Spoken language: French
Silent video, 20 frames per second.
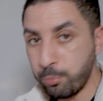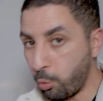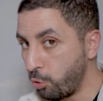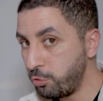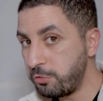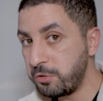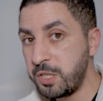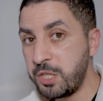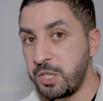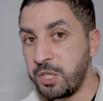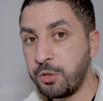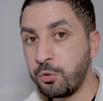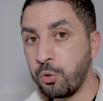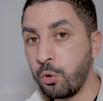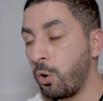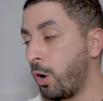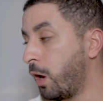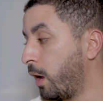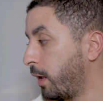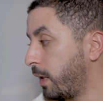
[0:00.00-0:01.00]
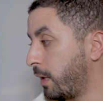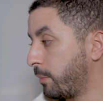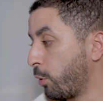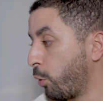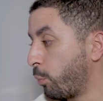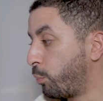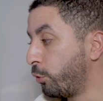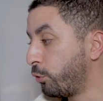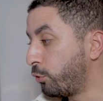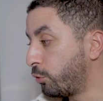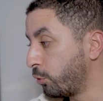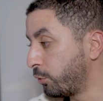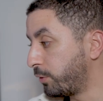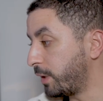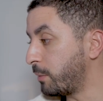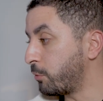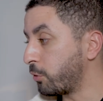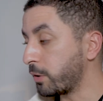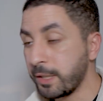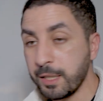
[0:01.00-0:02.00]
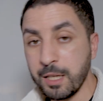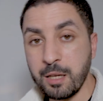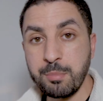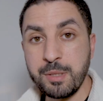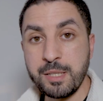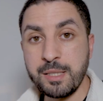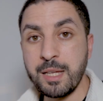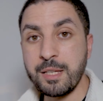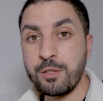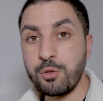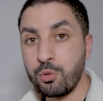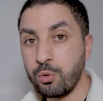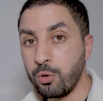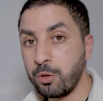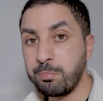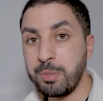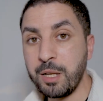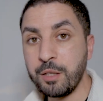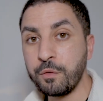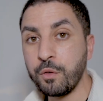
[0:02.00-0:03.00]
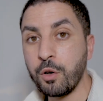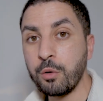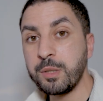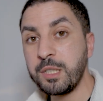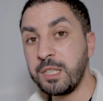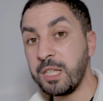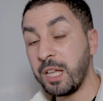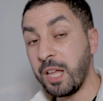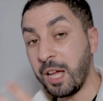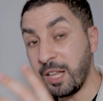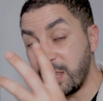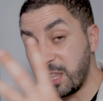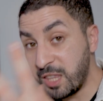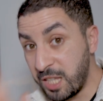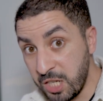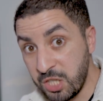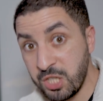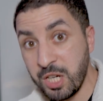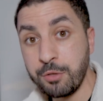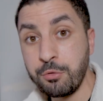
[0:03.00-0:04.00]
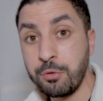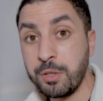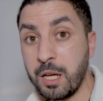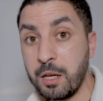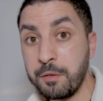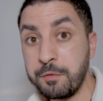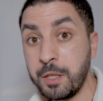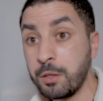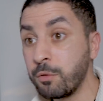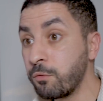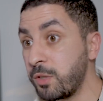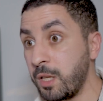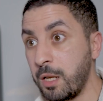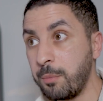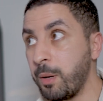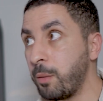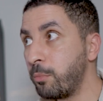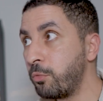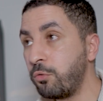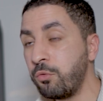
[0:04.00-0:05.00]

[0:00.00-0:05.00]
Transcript: produits digitaux, eh ben, on peut totalement créer un business sur une plateforme qui a déjà du trafic. vous n'allez pas